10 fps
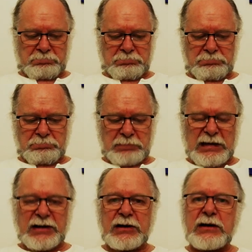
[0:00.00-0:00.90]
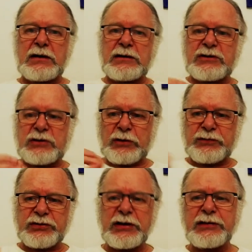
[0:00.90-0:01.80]
Mm, I to
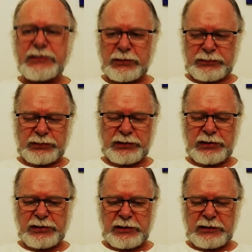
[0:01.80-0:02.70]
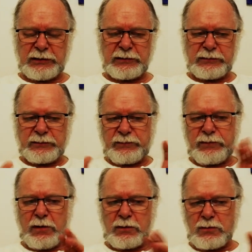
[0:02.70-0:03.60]
wszystko, co się dzieje
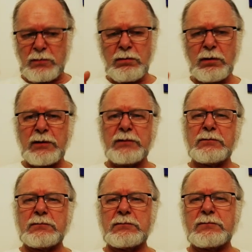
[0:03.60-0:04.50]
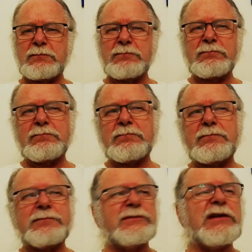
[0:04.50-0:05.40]
wokół,
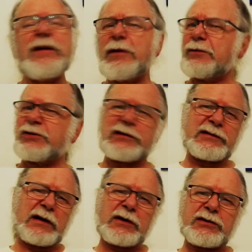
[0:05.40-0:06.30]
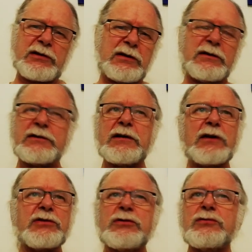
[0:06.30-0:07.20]
nie wiem, czy starsi,
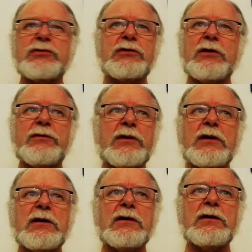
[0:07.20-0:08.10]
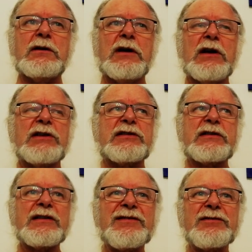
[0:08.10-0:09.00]
starsi uczniowie, e,
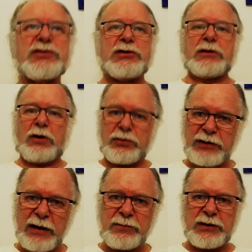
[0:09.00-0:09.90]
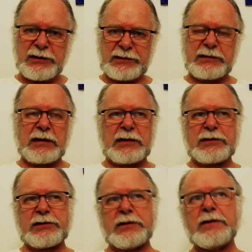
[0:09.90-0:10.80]
ci ode mnie
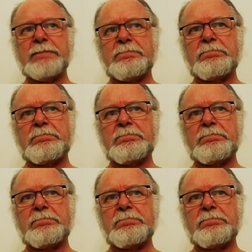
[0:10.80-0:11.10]
starsi,